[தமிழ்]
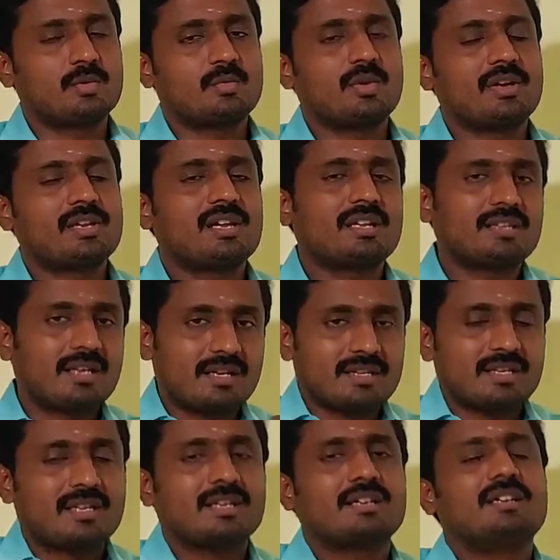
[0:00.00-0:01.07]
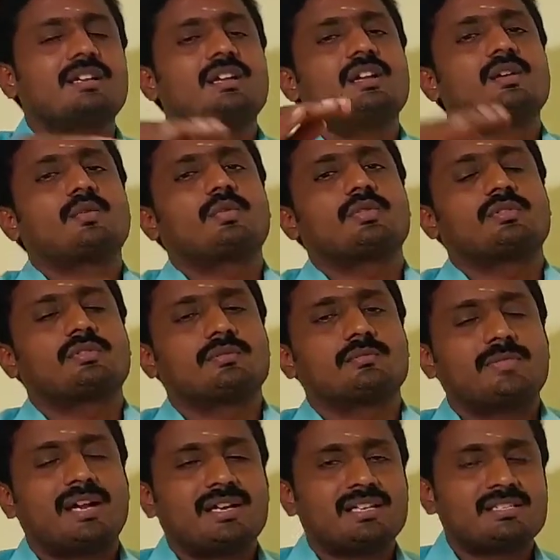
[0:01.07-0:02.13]
உருவாகி அந்த இடத்துல ஒரு
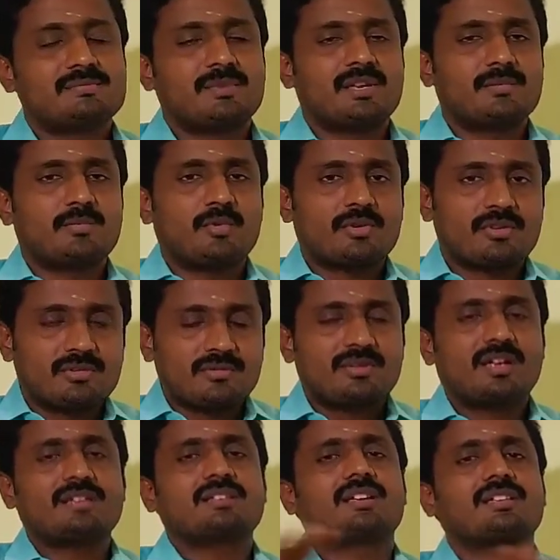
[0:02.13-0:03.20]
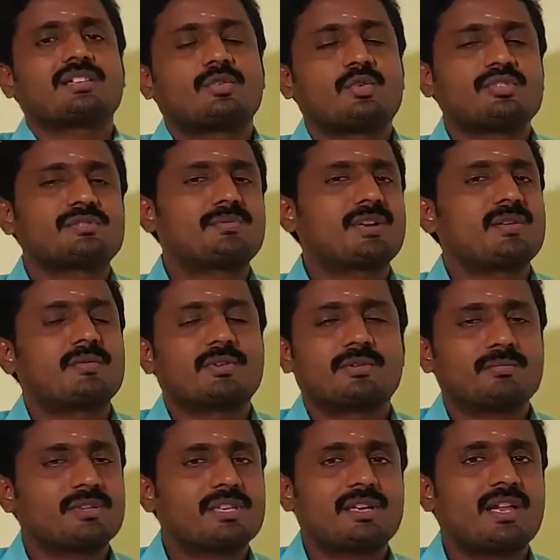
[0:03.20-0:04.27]
பேண்டேஜ் மாதிரி போட்டு அந்த இடத்த க்ளோஸ் பண்ணி
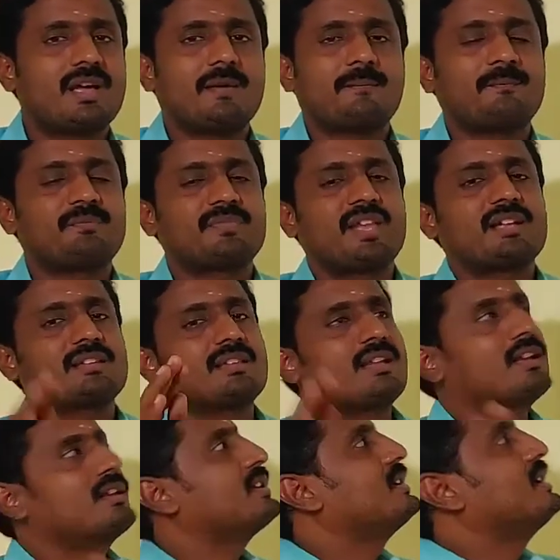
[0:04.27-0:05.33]
விட்டுரும் பார்த்தீங்களா அதுதான்